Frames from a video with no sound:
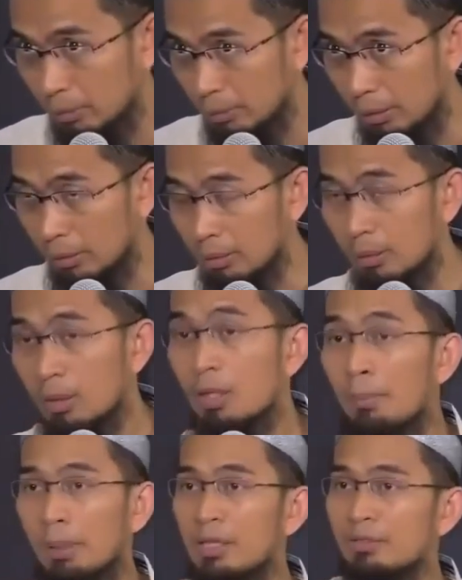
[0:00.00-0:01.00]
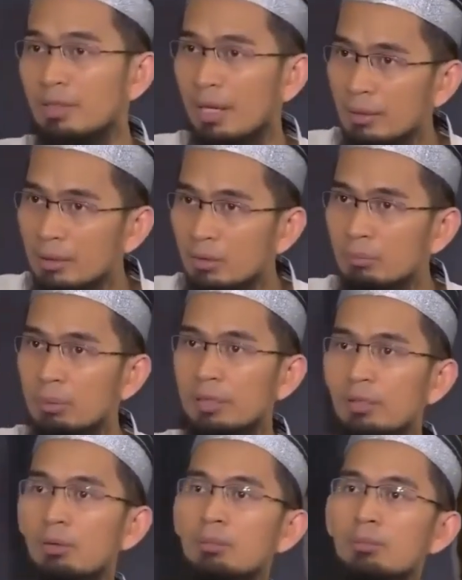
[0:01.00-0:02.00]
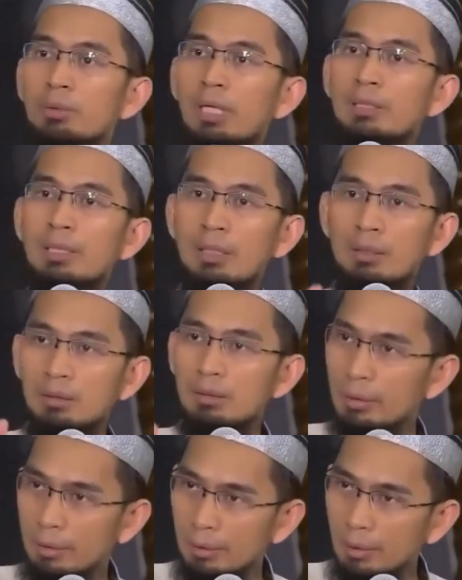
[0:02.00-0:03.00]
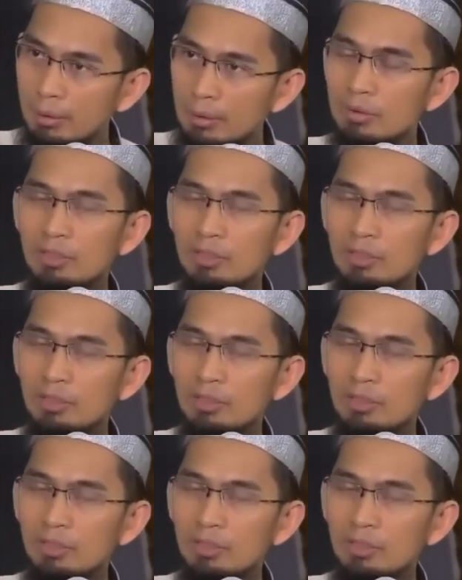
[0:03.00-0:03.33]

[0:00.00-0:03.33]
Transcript: Ya, pada saat itu beliau kemudian datang ke Madinah,